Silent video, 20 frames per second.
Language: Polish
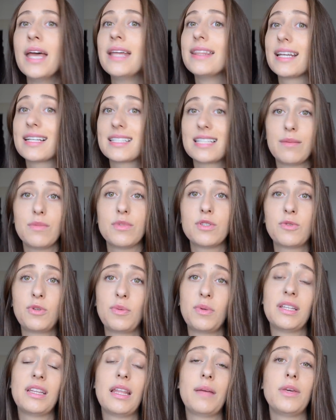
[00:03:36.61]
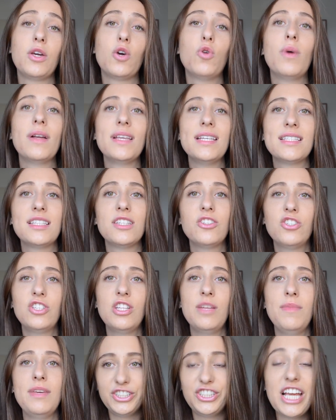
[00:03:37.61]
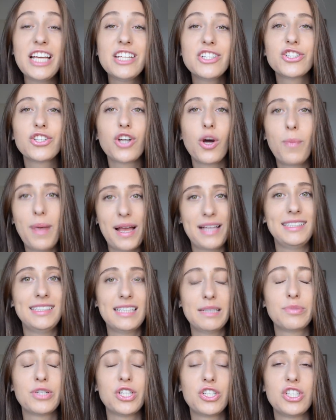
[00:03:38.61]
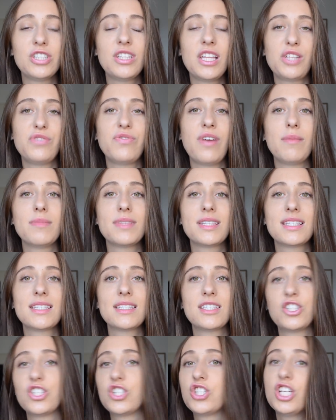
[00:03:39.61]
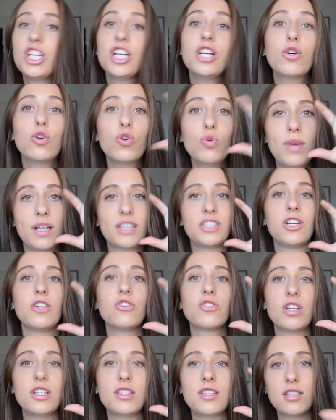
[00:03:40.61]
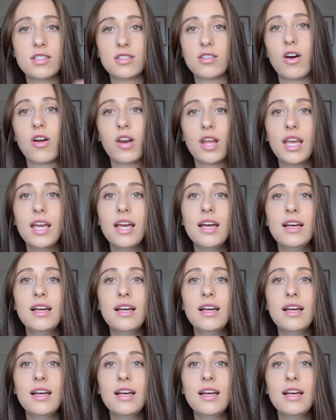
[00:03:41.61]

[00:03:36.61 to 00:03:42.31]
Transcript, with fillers: Tak samo z przedmiotami humanistycznymi. Ciężko będzie przeczytać Wam trzy grube książki z historii,